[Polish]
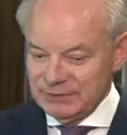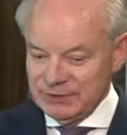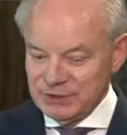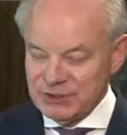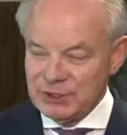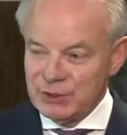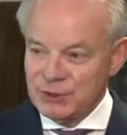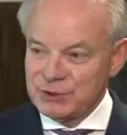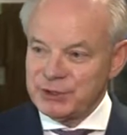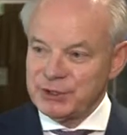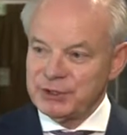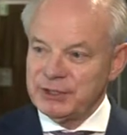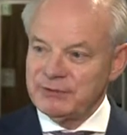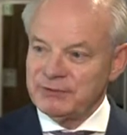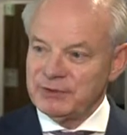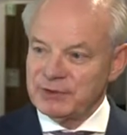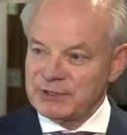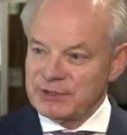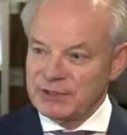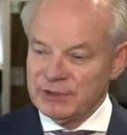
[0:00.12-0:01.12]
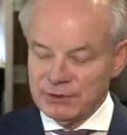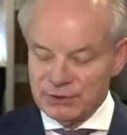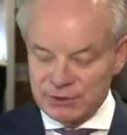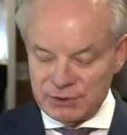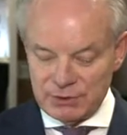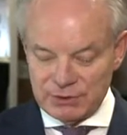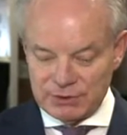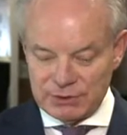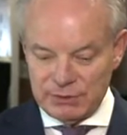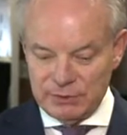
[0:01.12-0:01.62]
Jeśli chodzi o innowacyjność,
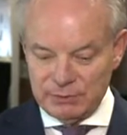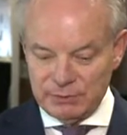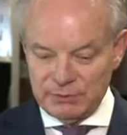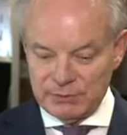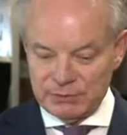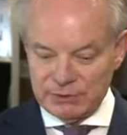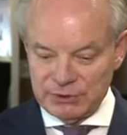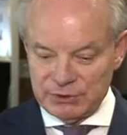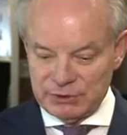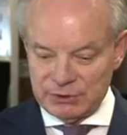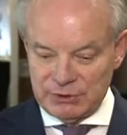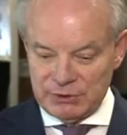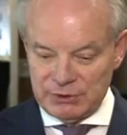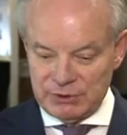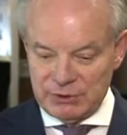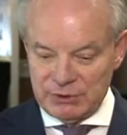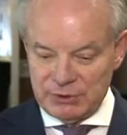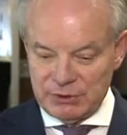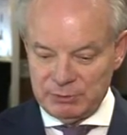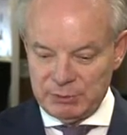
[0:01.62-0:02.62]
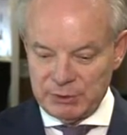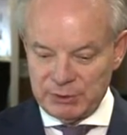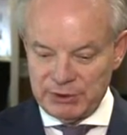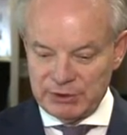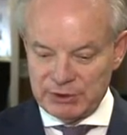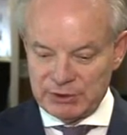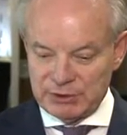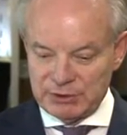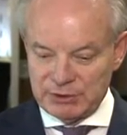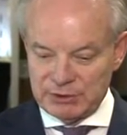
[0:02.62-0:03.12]
to chciałem powiedzieć o, o
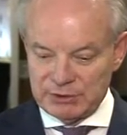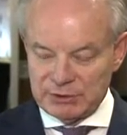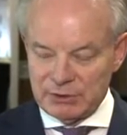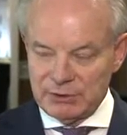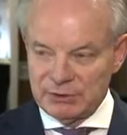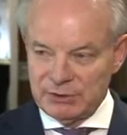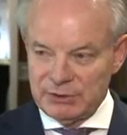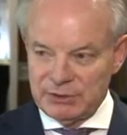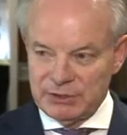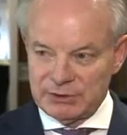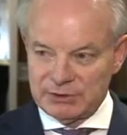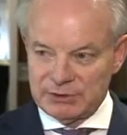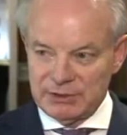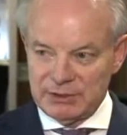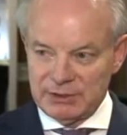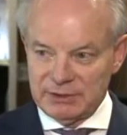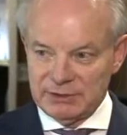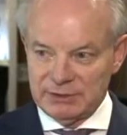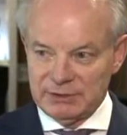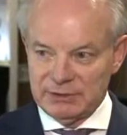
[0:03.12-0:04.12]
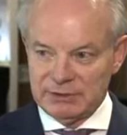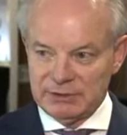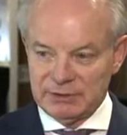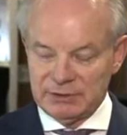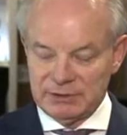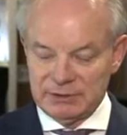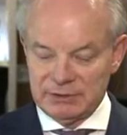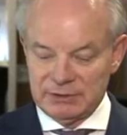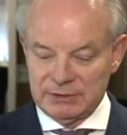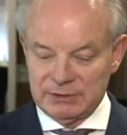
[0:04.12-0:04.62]
projekcie Continental,
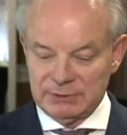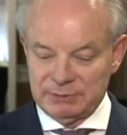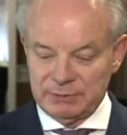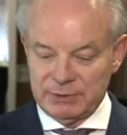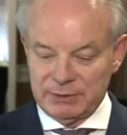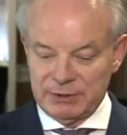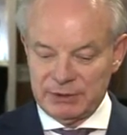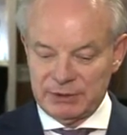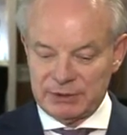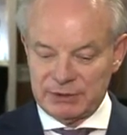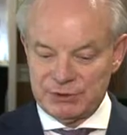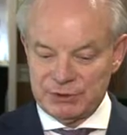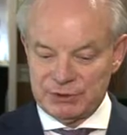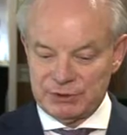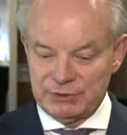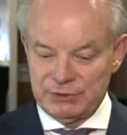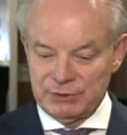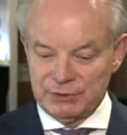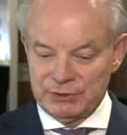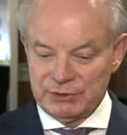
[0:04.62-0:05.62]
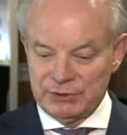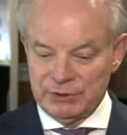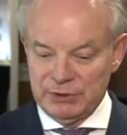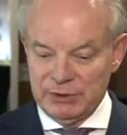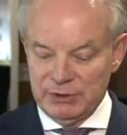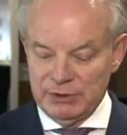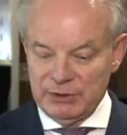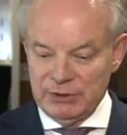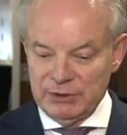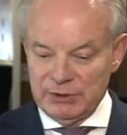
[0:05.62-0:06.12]
e, projekcie, który
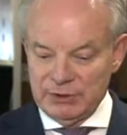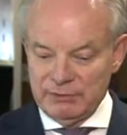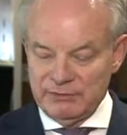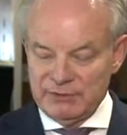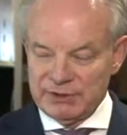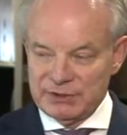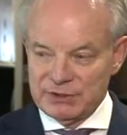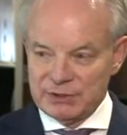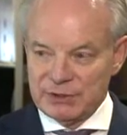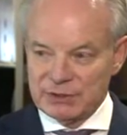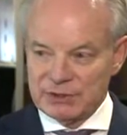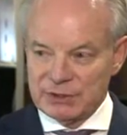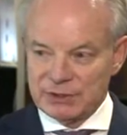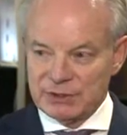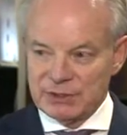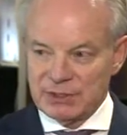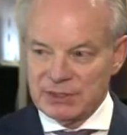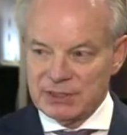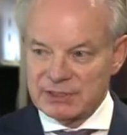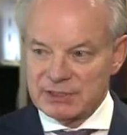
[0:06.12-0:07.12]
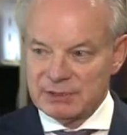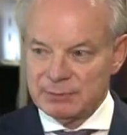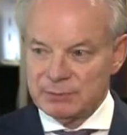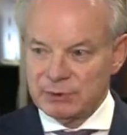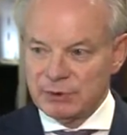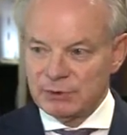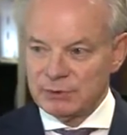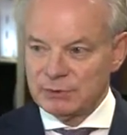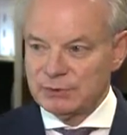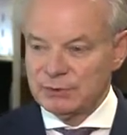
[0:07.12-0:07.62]
w 2014
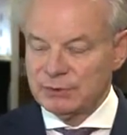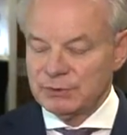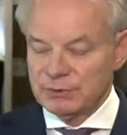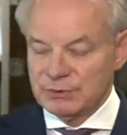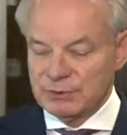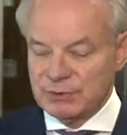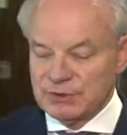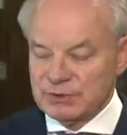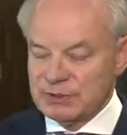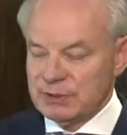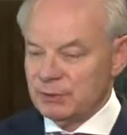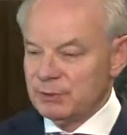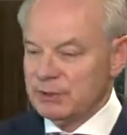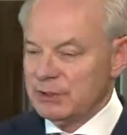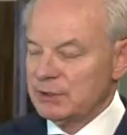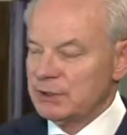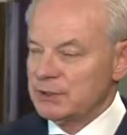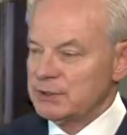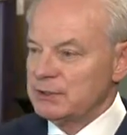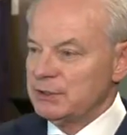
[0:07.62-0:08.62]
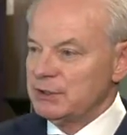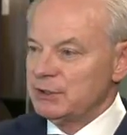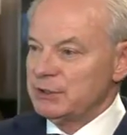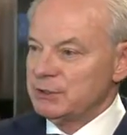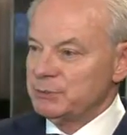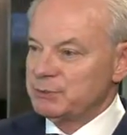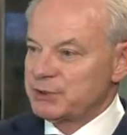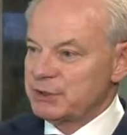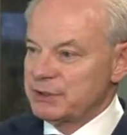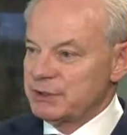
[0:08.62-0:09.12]
roku został
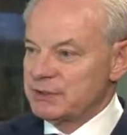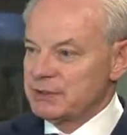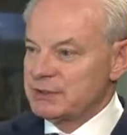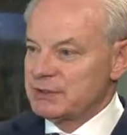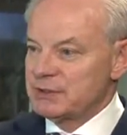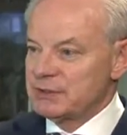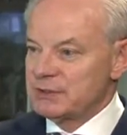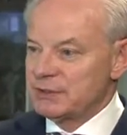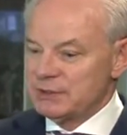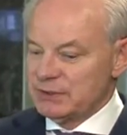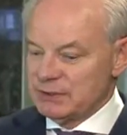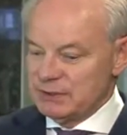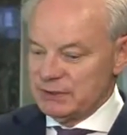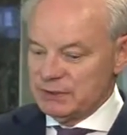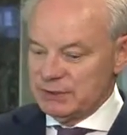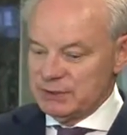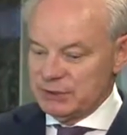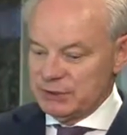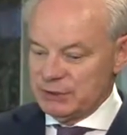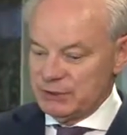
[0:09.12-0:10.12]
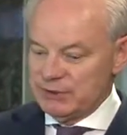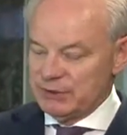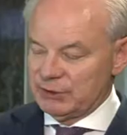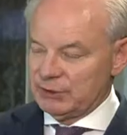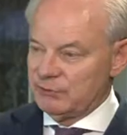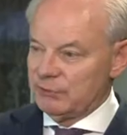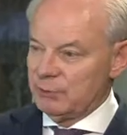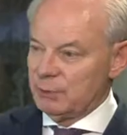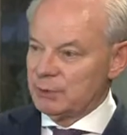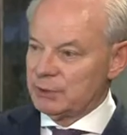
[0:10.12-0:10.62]
nagrodzony przez e,
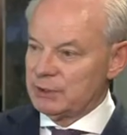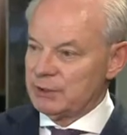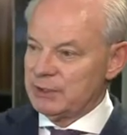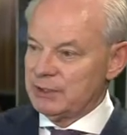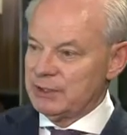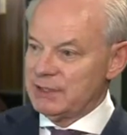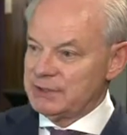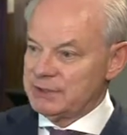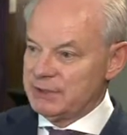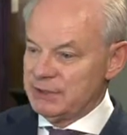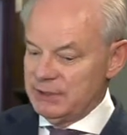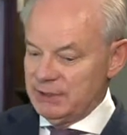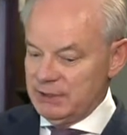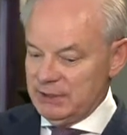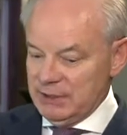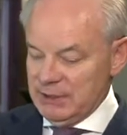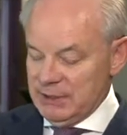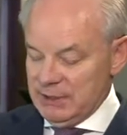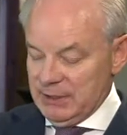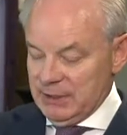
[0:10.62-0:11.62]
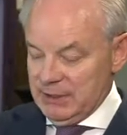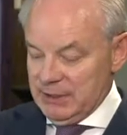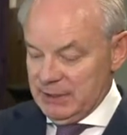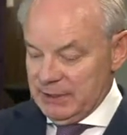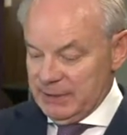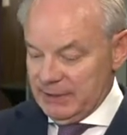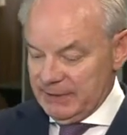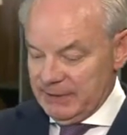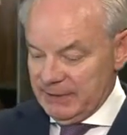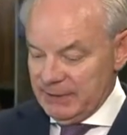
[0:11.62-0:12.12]
Światową Organizację
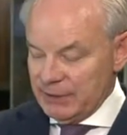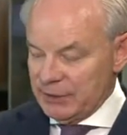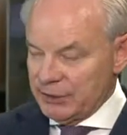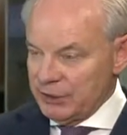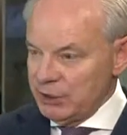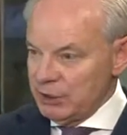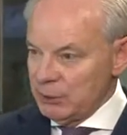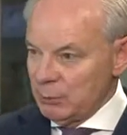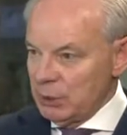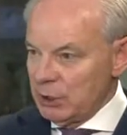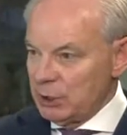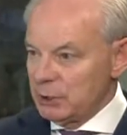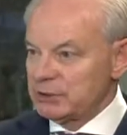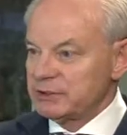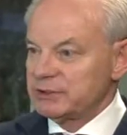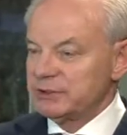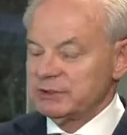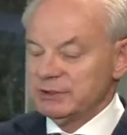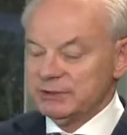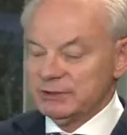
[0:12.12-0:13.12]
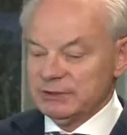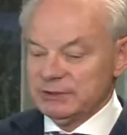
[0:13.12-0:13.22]
e, Green Award.